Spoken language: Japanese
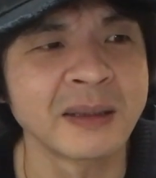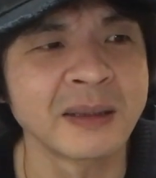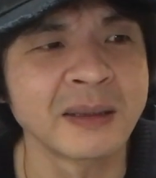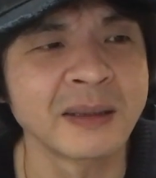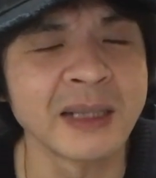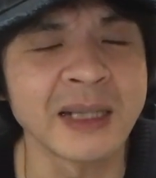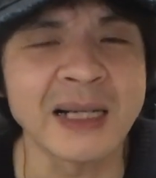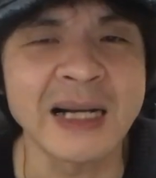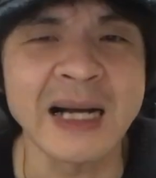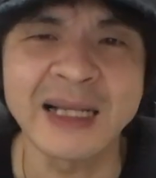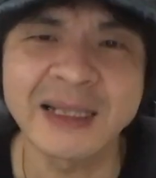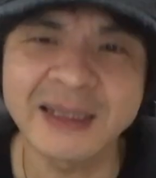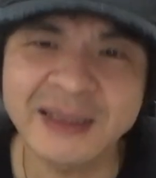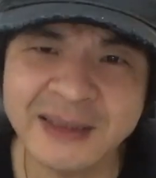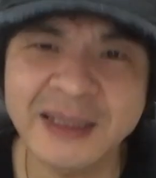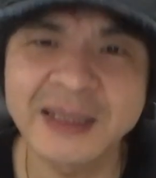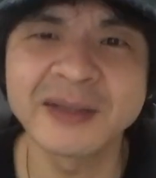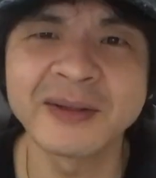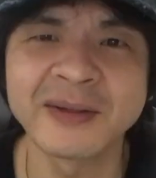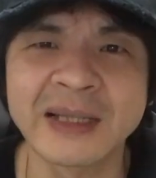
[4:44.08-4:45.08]
だから完
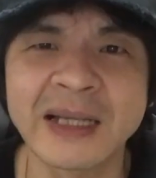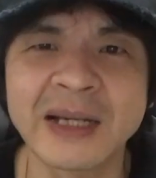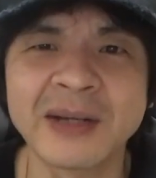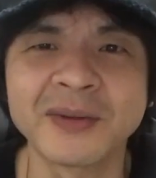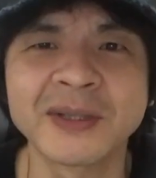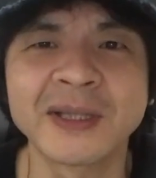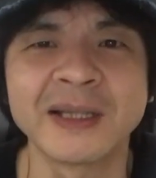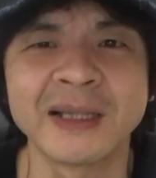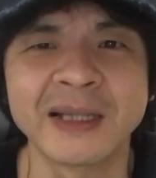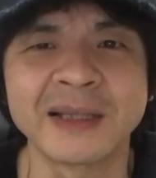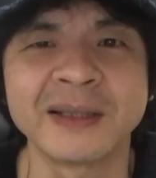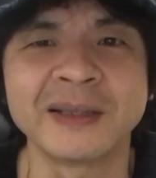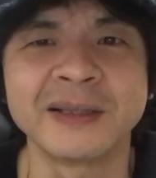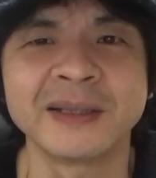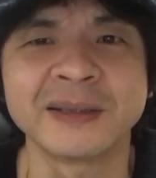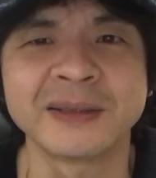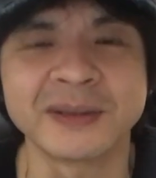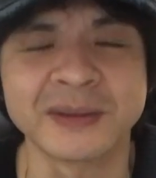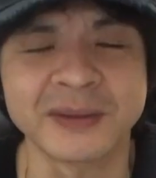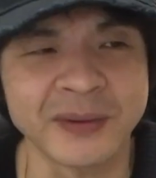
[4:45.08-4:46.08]
全には治ってないん
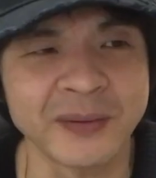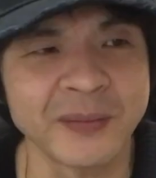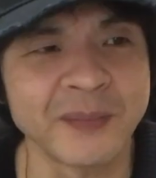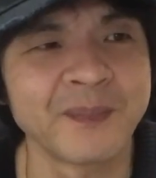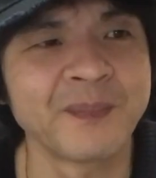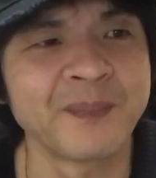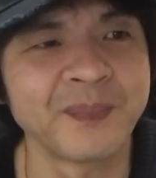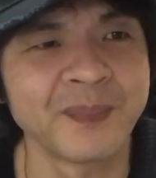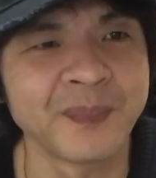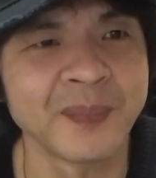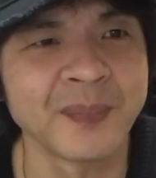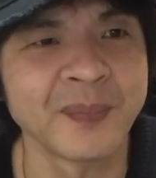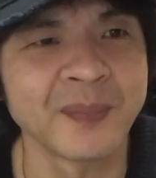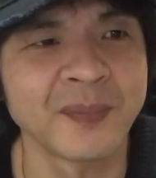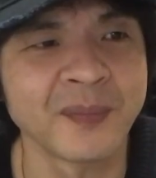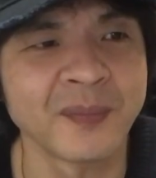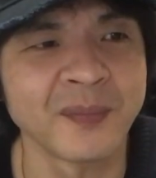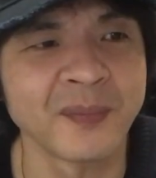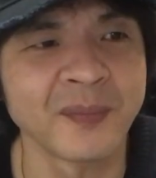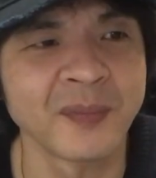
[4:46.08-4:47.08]
ですよ。
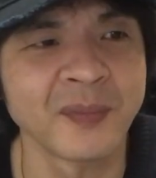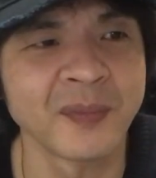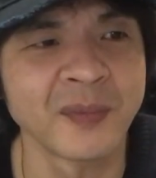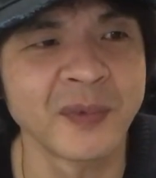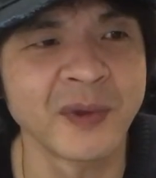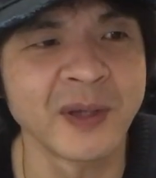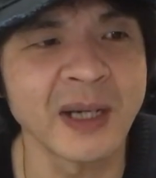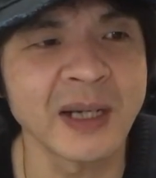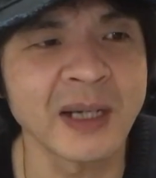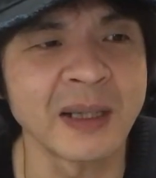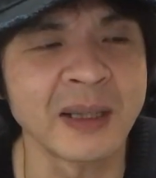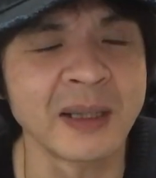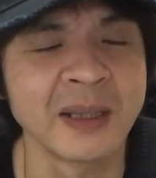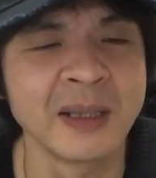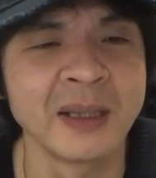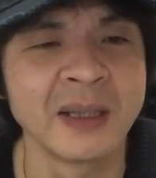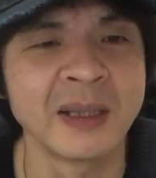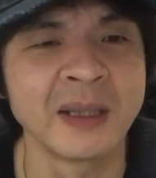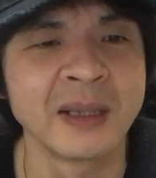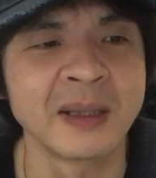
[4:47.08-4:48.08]
だから
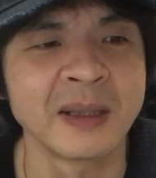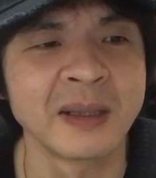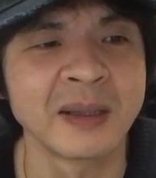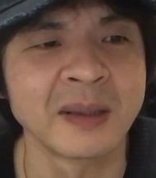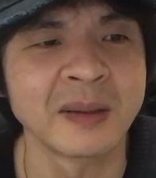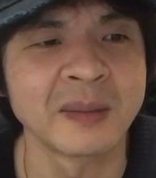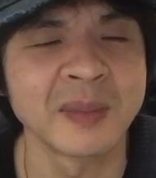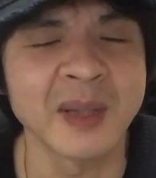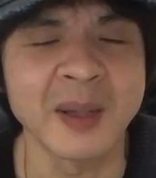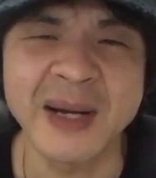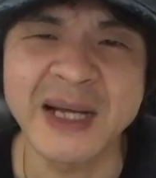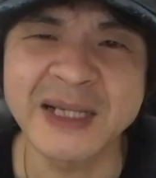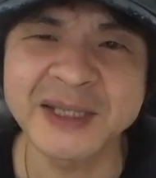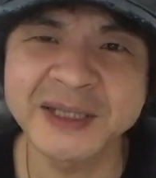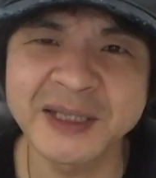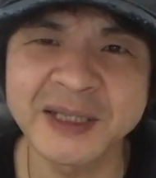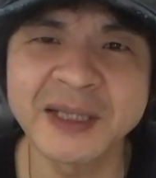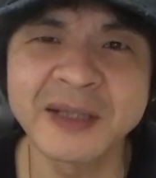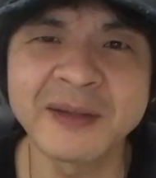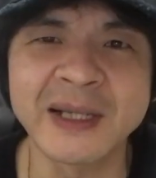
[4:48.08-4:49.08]
まあ、
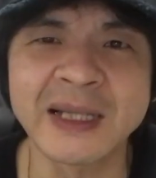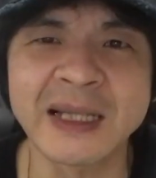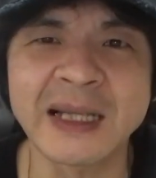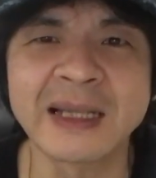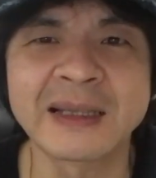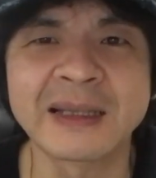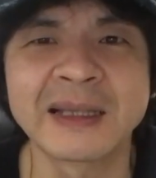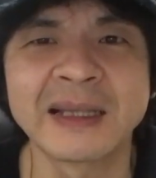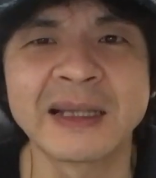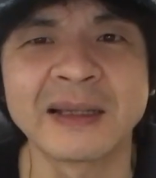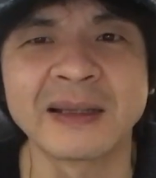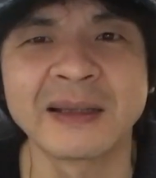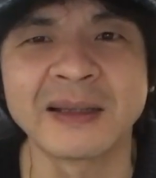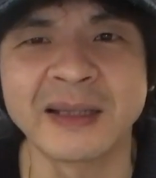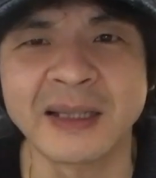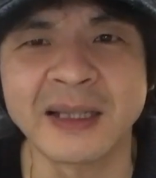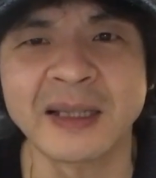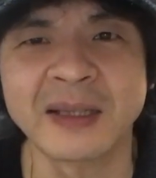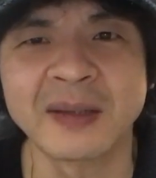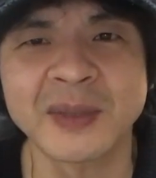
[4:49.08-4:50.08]
マシにはなったん
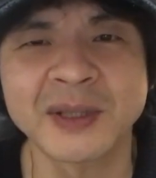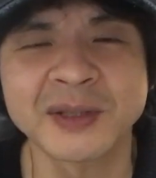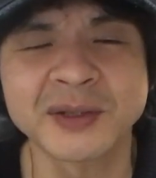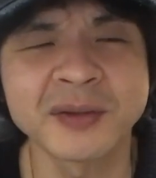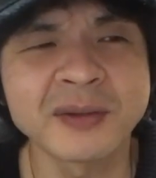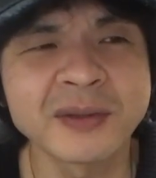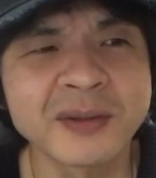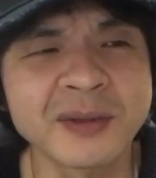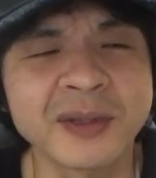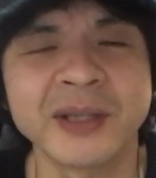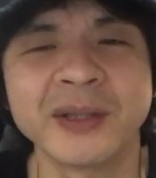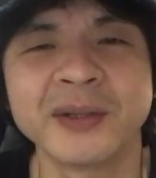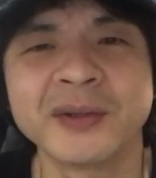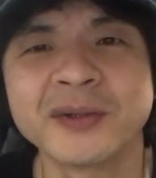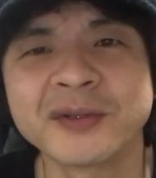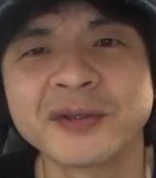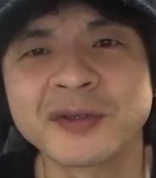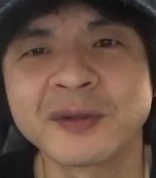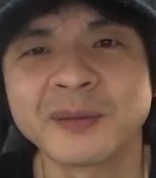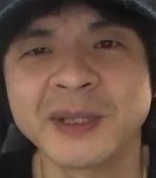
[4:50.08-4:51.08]
で、まあ、ちょっとね、
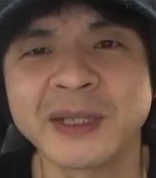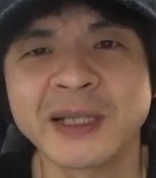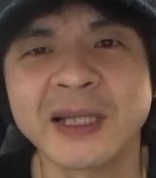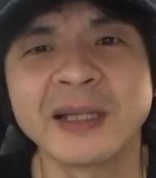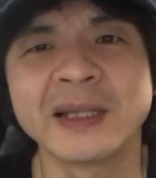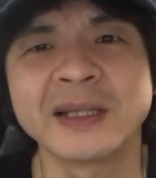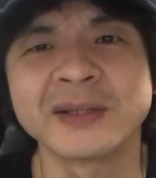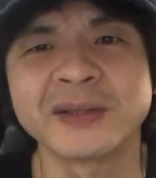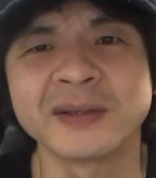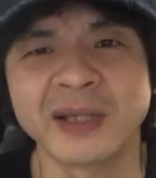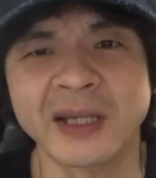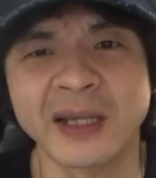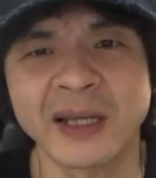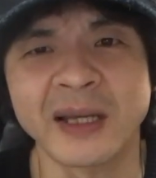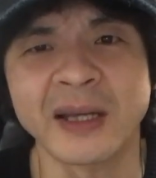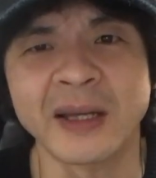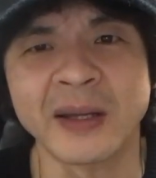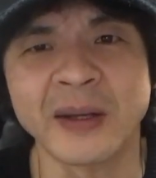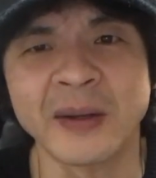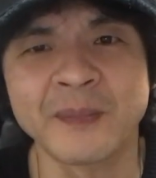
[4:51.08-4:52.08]
様子見てです
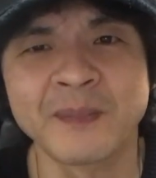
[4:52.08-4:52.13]
ね、